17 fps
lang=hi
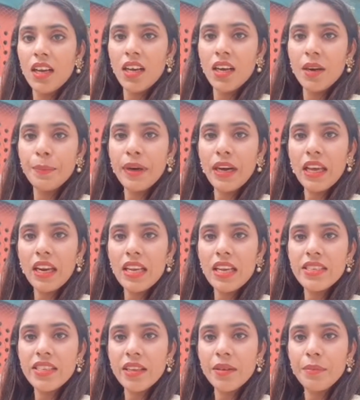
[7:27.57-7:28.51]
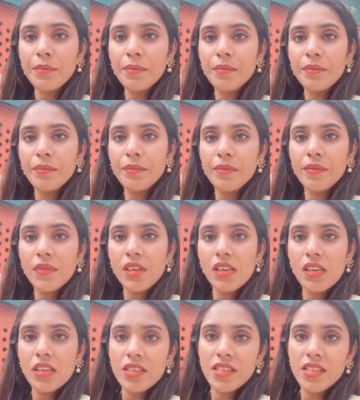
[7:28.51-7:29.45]
बाला
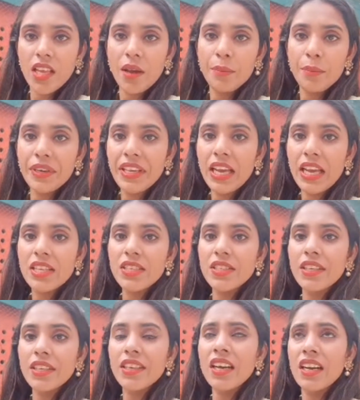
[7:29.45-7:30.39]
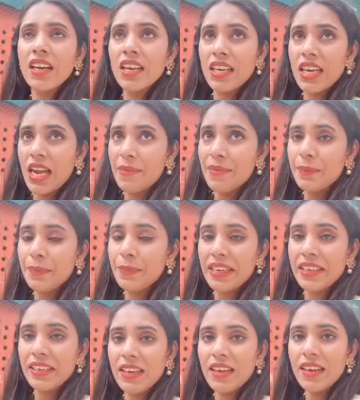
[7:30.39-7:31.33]
सम जी अगर आपका
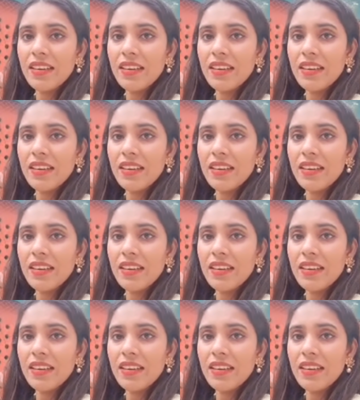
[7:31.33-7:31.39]
बेटा